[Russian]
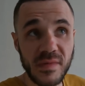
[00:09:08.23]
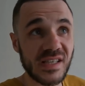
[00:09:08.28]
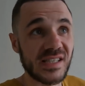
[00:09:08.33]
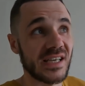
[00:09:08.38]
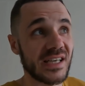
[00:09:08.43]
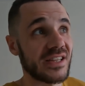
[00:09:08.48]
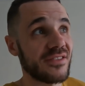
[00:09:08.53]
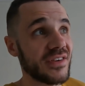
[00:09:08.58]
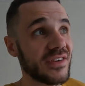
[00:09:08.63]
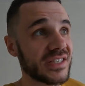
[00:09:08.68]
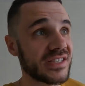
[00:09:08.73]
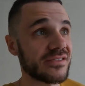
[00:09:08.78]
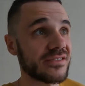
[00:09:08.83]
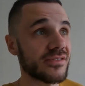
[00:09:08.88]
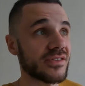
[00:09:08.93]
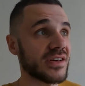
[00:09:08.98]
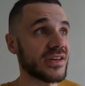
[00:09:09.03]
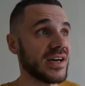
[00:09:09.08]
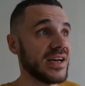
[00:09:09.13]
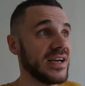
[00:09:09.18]

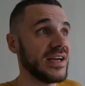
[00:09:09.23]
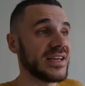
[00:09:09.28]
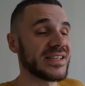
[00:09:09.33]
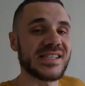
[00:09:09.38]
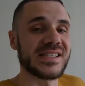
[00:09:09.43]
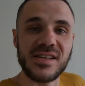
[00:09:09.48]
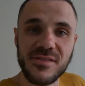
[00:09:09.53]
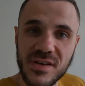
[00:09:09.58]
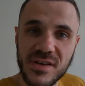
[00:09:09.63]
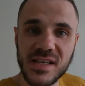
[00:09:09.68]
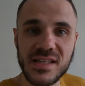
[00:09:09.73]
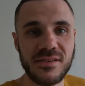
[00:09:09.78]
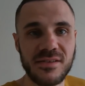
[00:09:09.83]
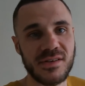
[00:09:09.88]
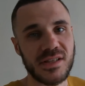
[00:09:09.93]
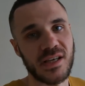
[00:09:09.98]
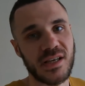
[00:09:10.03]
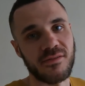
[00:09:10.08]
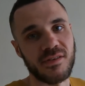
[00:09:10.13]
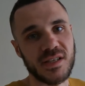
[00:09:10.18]
Соответственно, света в этой